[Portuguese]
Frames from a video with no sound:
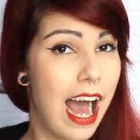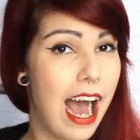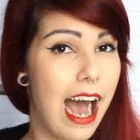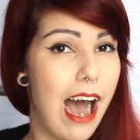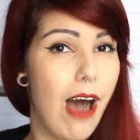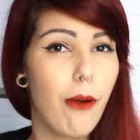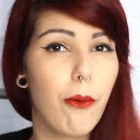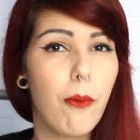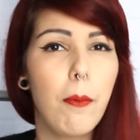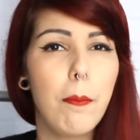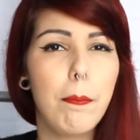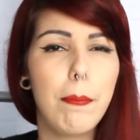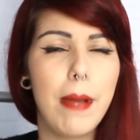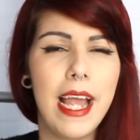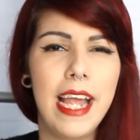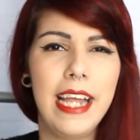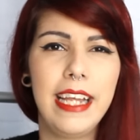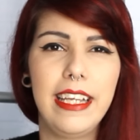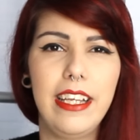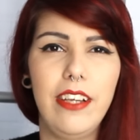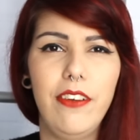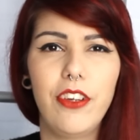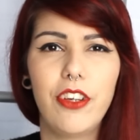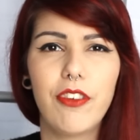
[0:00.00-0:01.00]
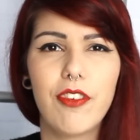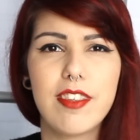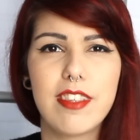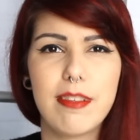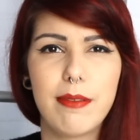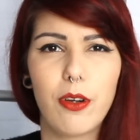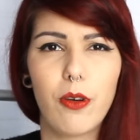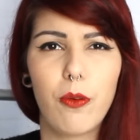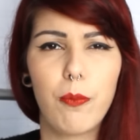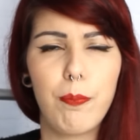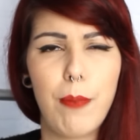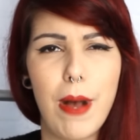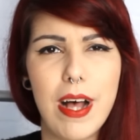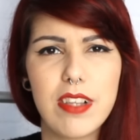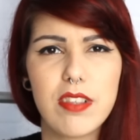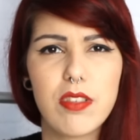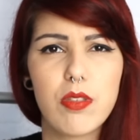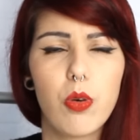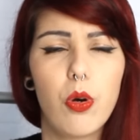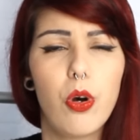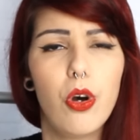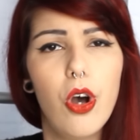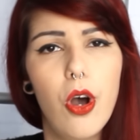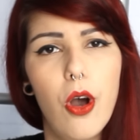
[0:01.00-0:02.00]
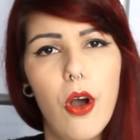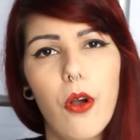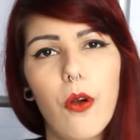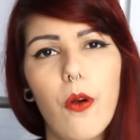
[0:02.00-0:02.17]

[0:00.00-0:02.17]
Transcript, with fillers: algum perrenguinho que você passou.